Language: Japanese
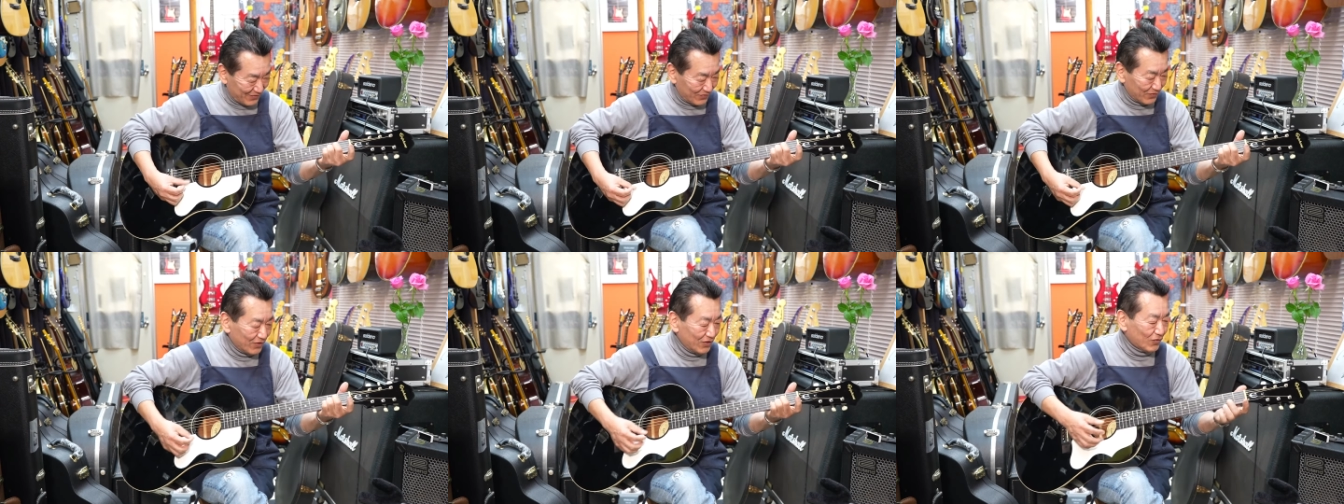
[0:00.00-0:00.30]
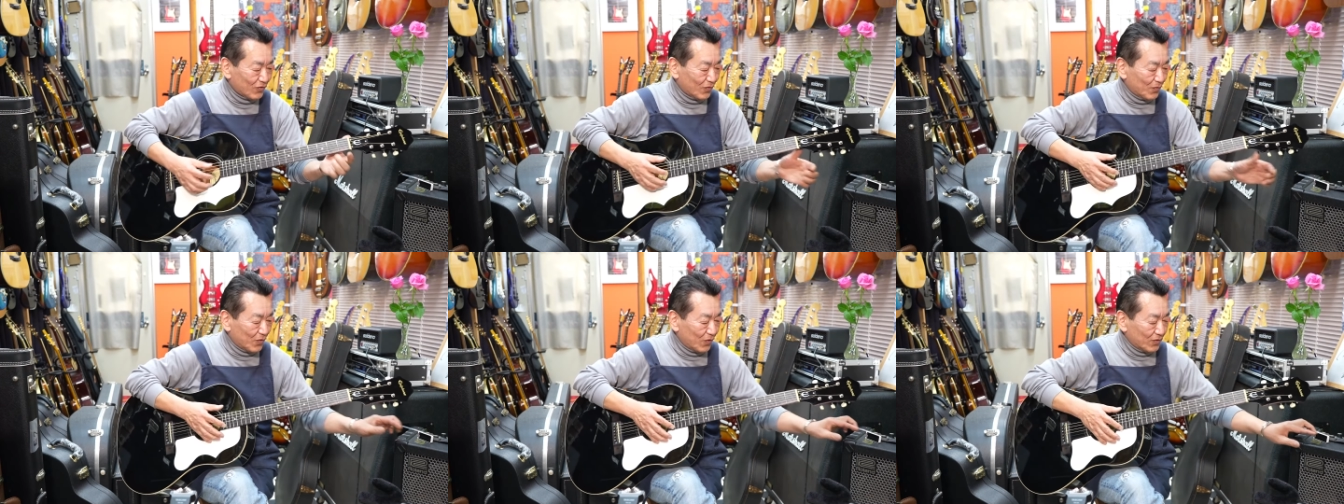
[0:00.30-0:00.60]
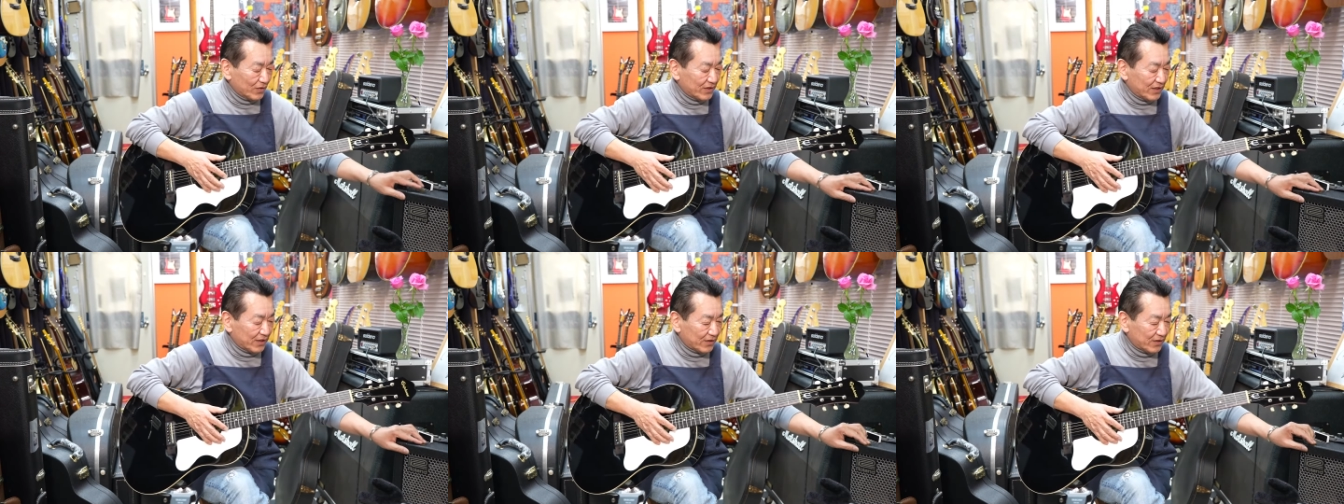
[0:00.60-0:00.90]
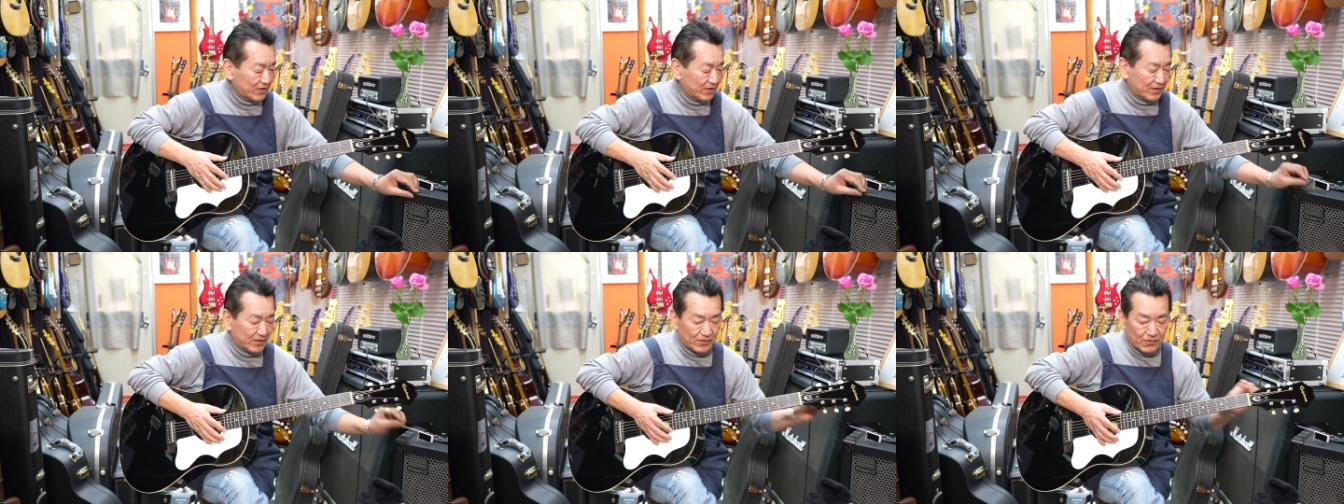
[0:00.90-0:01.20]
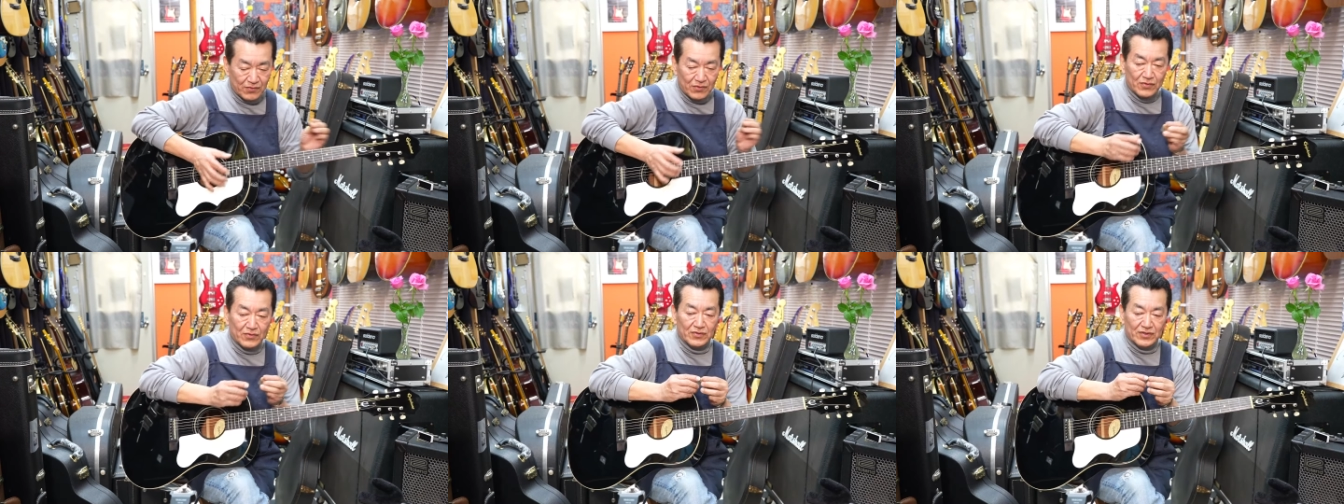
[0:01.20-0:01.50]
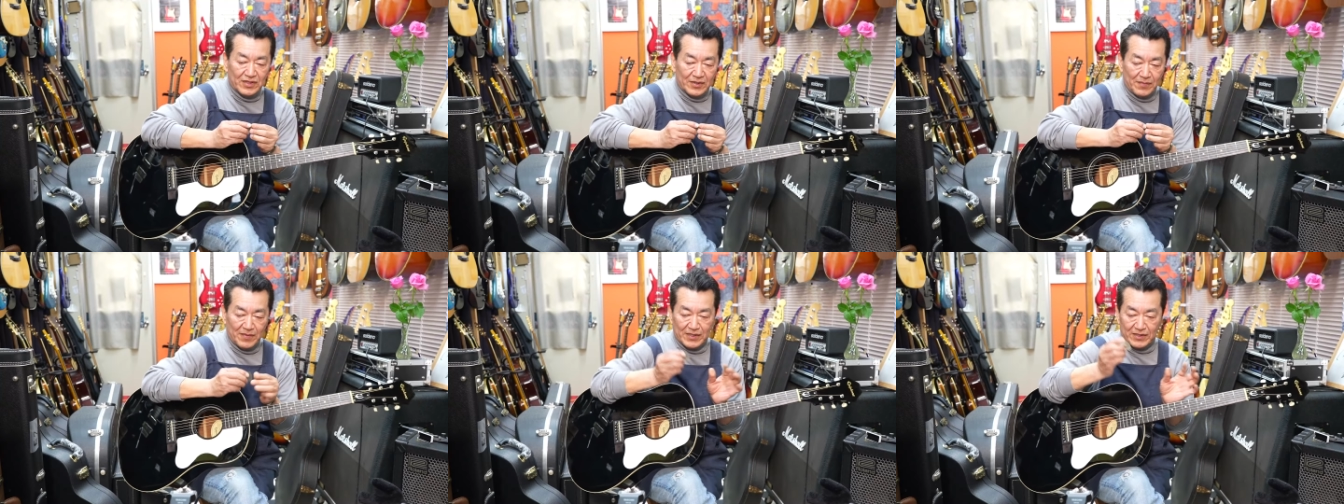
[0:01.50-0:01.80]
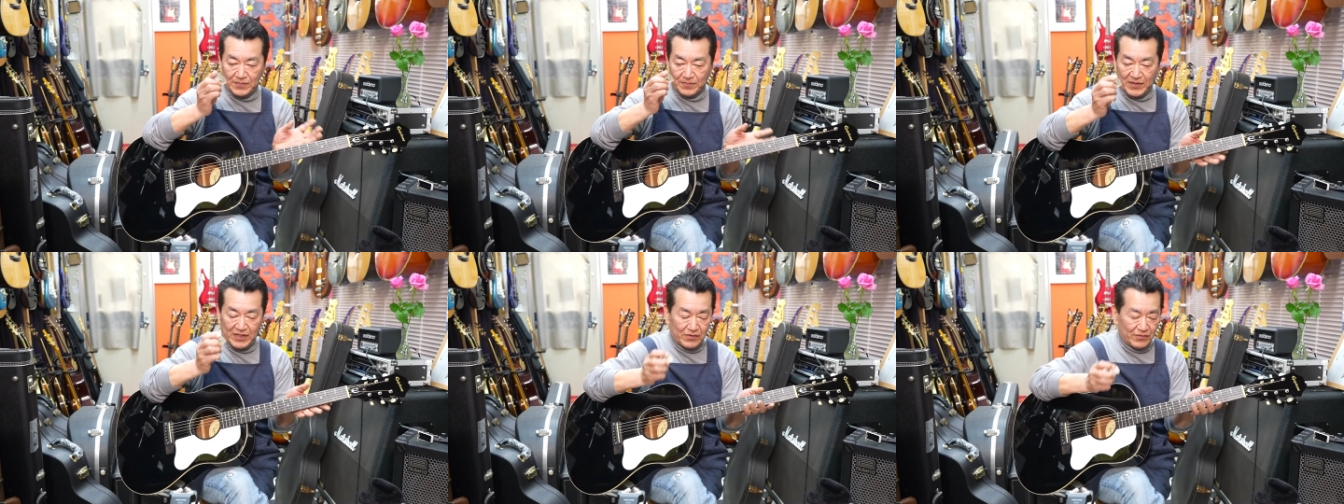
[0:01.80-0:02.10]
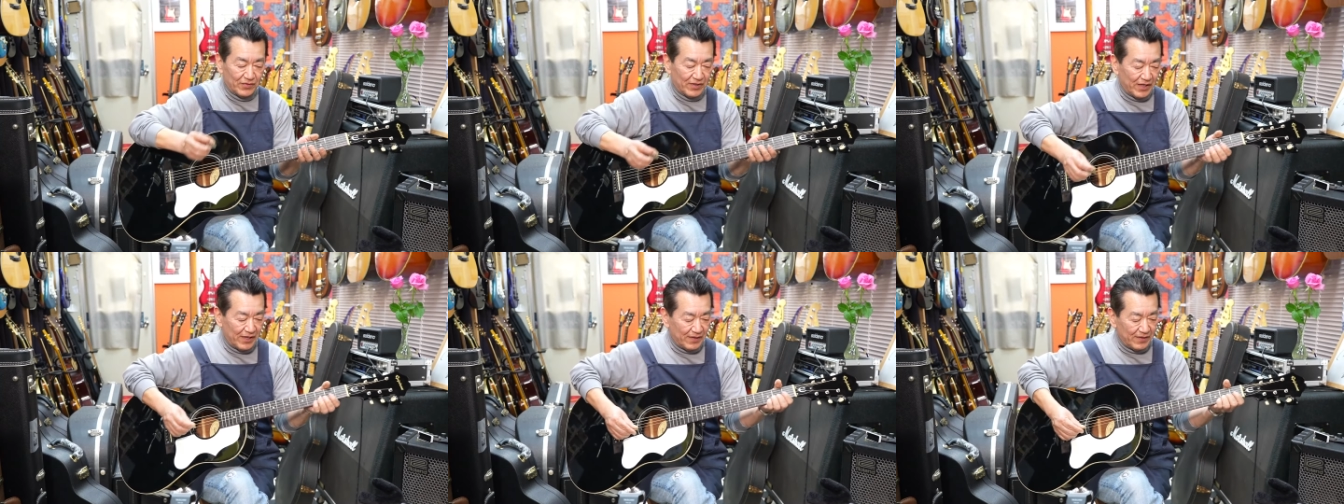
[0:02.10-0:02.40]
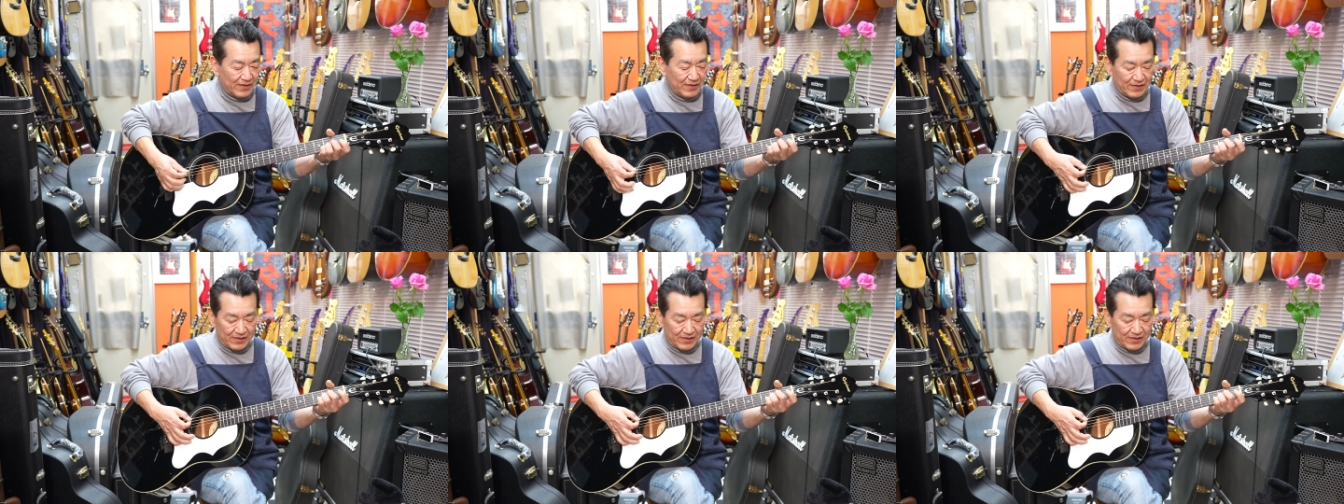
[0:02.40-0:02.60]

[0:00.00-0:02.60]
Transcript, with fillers: いいと思うじゃあストロークしてますピックで。